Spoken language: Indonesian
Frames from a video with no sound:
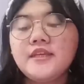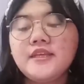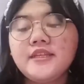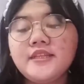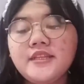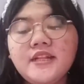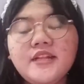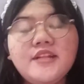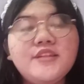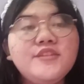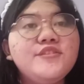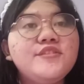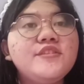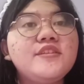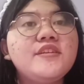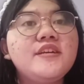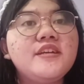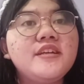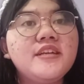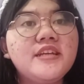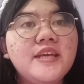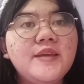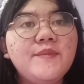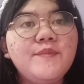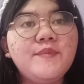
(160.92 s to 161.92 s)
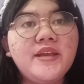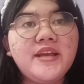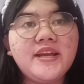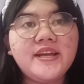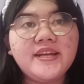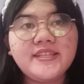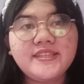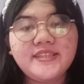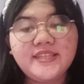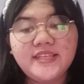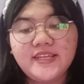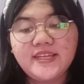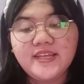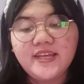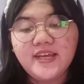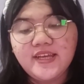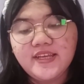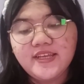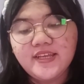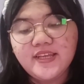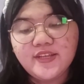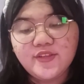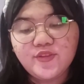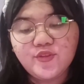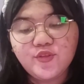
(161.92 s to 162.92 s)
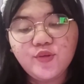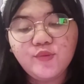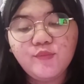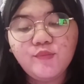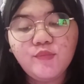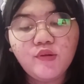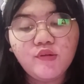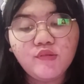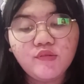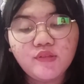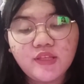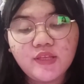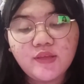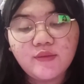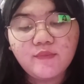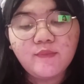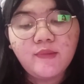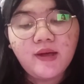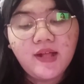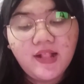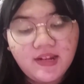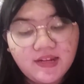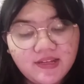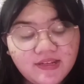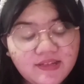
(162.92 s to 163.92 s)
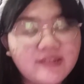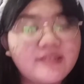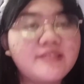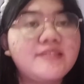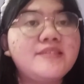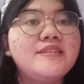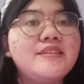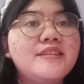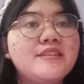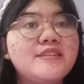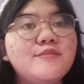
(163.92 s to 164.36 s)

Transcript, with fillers: Kita lanjut ke game yang ketiga yaitu Bowling Ballers.